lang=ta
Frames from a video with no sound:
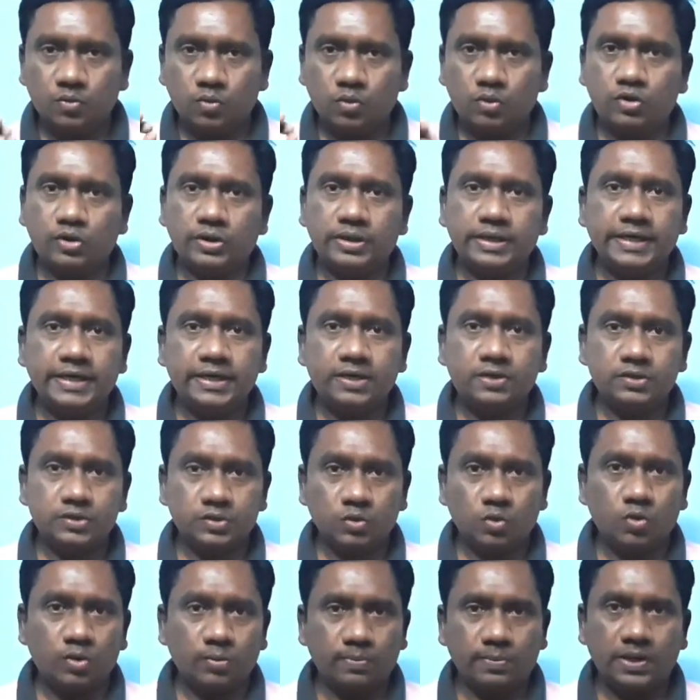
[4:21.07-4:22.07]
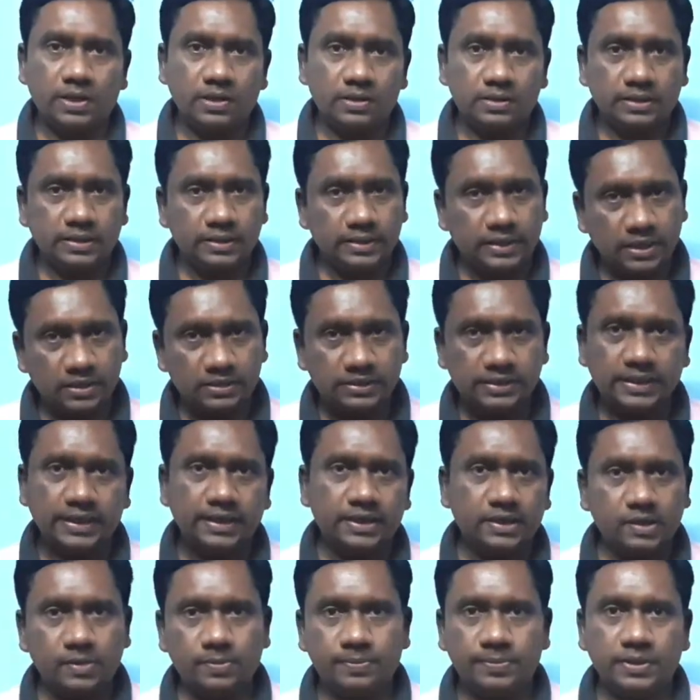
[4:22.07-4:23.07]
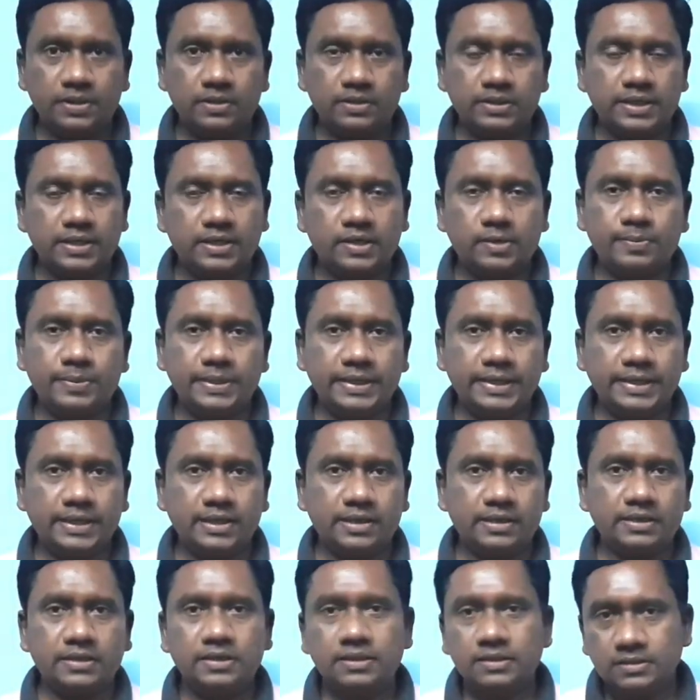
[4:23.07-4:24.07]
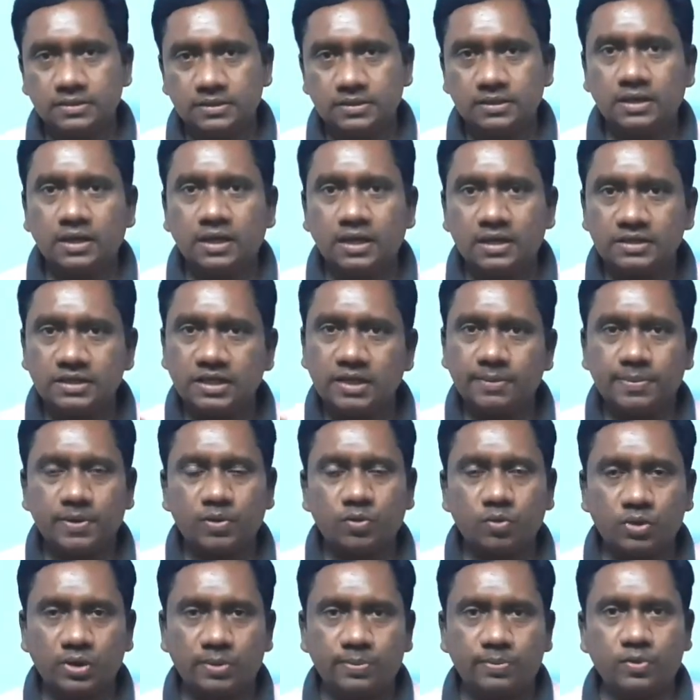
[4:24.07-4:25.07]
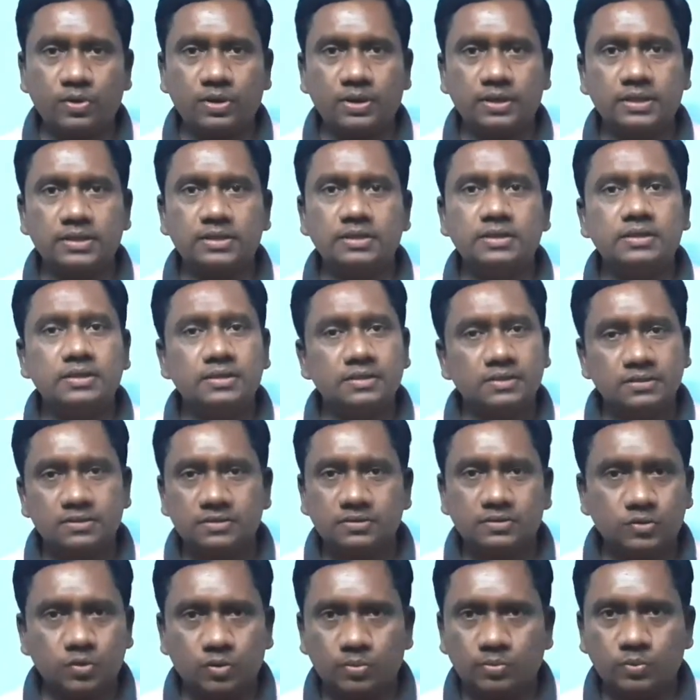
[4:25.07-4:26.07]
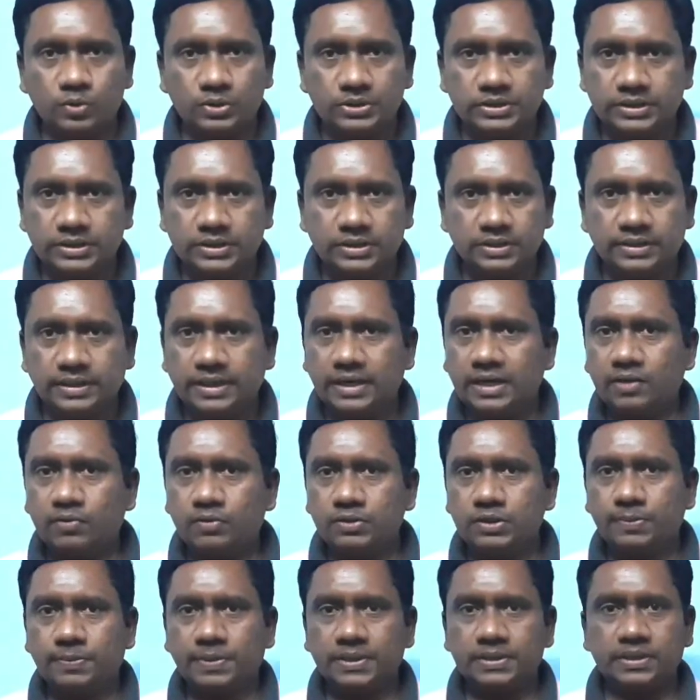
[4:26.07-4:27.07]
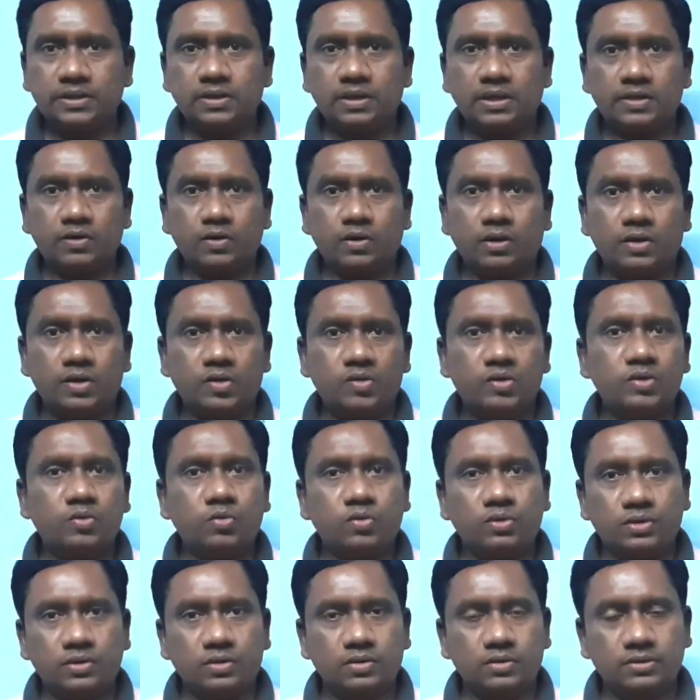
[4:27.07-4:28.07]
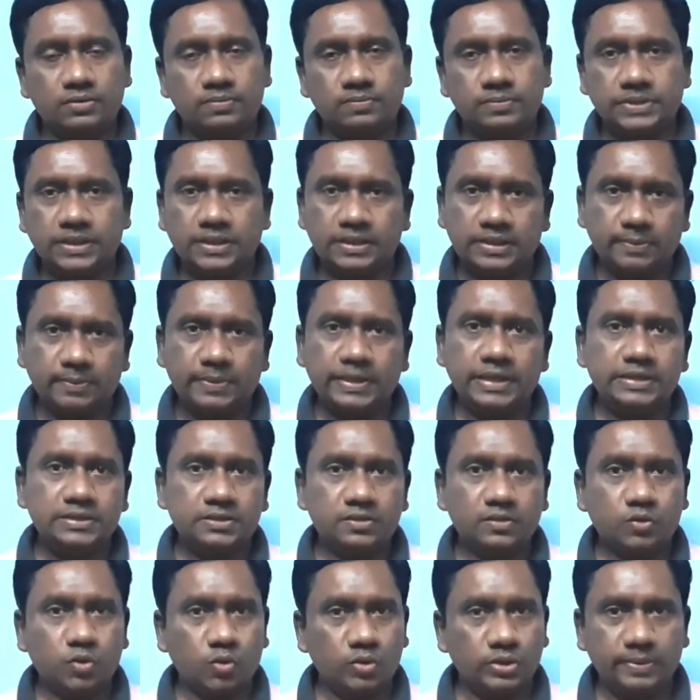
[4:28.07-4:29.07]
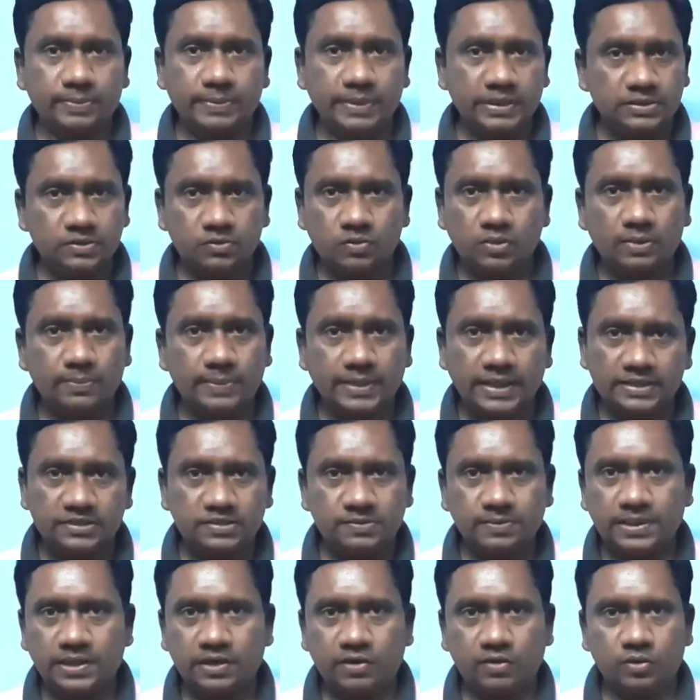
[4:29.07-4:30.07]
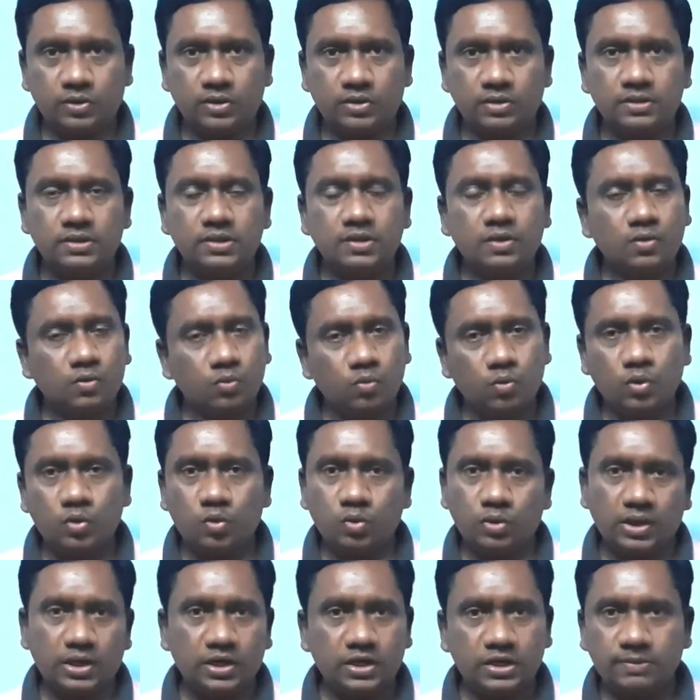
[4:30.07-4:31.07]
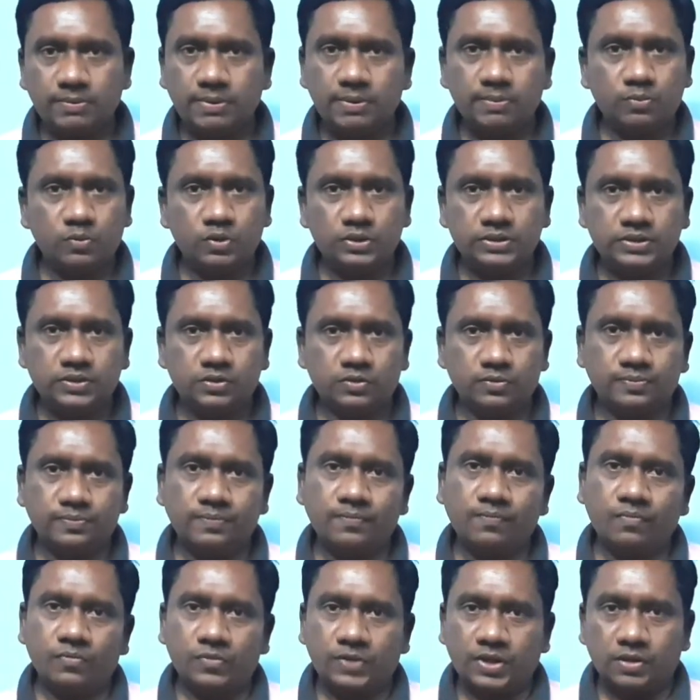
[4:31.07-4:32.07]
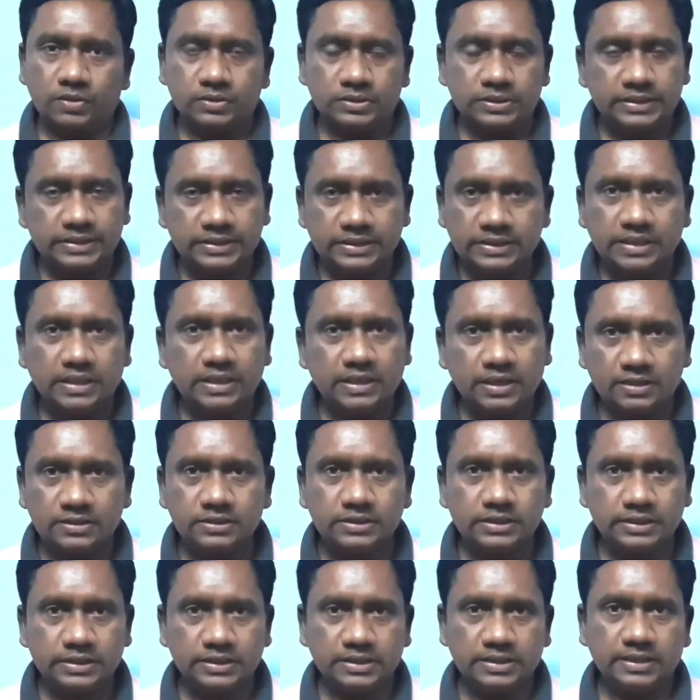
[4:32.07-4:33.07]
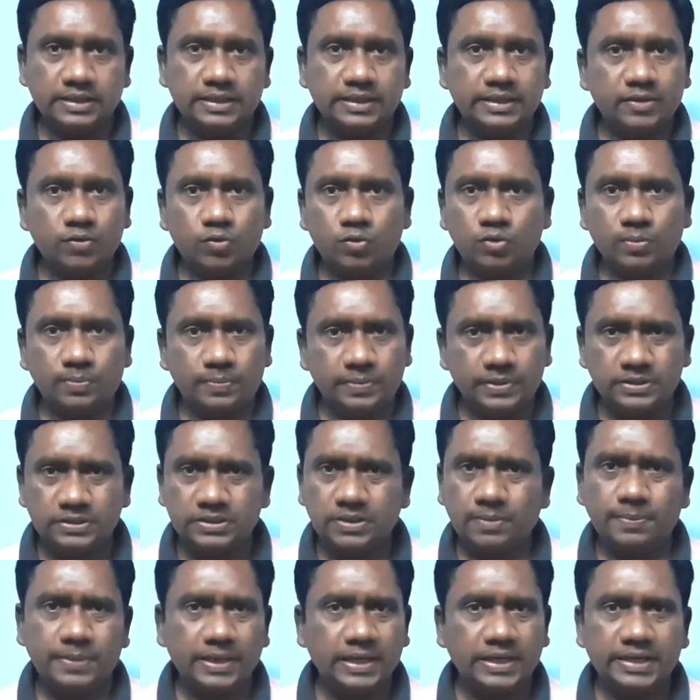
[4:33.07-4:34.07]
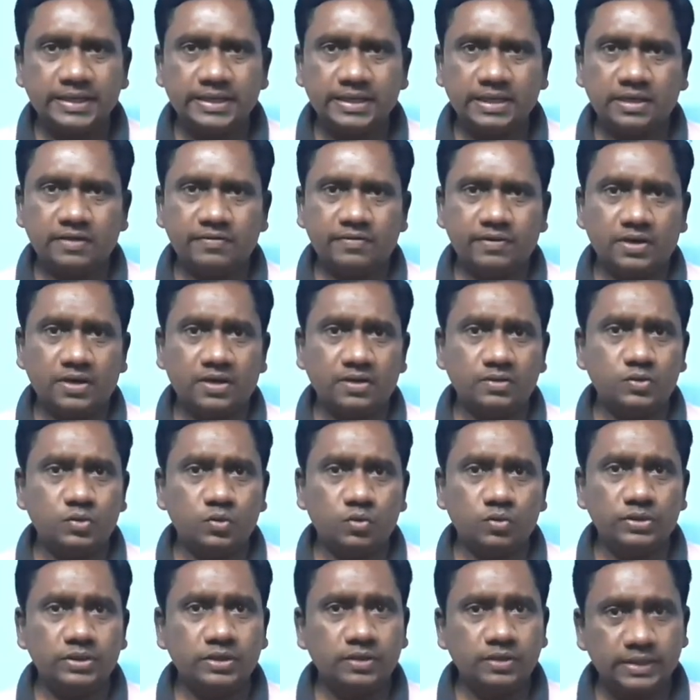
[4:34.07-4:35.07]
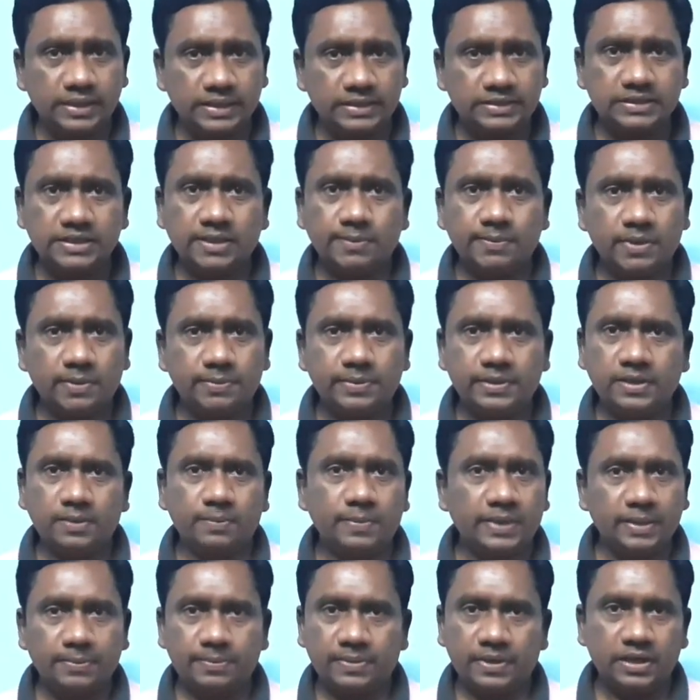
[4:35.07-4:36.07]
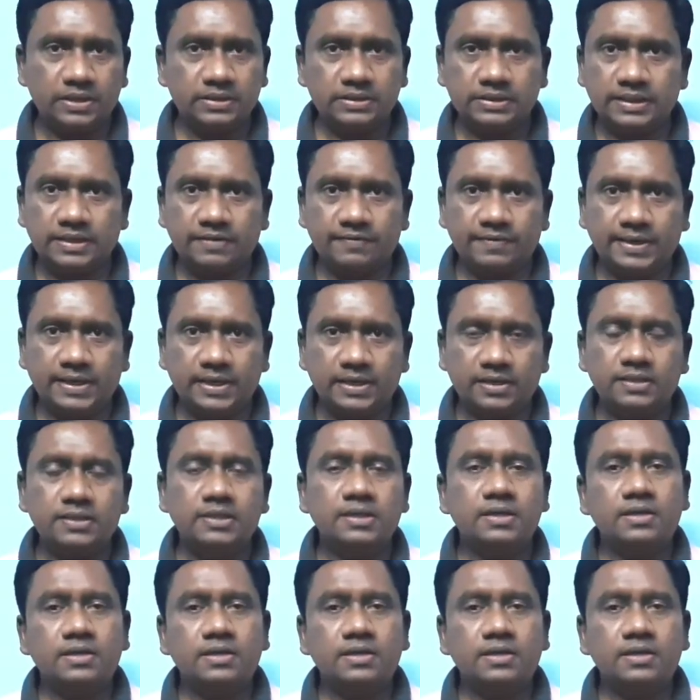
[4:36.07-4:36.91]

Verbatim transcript: உங்களோட நீட் ஸ்கோர் மார்க் எல்லாத்தையும் என்ட்ரு என்ட்ரு பண்ணிக்கிறாங்க அதுக்கப்புறம் உள்ளே போகிறாங்க ஸோ முடிஞ்சிருது எல்லாம் வந்து பார்த்திங்கன்னா அரௌண்ட் ஒரு தேர்ட்டி மினிட்ஸ் டுவெண்ட்டி மினிட்ஸ்க்குள்ளே மேக்ஸிமம் எல்லாரோட ஒரு ஒரு ஆளுக்குமே முடிஞ்சிடும் ஸோ இதுதான் நடந்துகிட்ருக்கு நீங்கள் ஒன்றும் பெருசாக பேனிக் ஆக வேணாம் ஐயோ இதுன்னு எக்ஸாம் அப்படின்னு பயப்படலாம் தேவையில்லை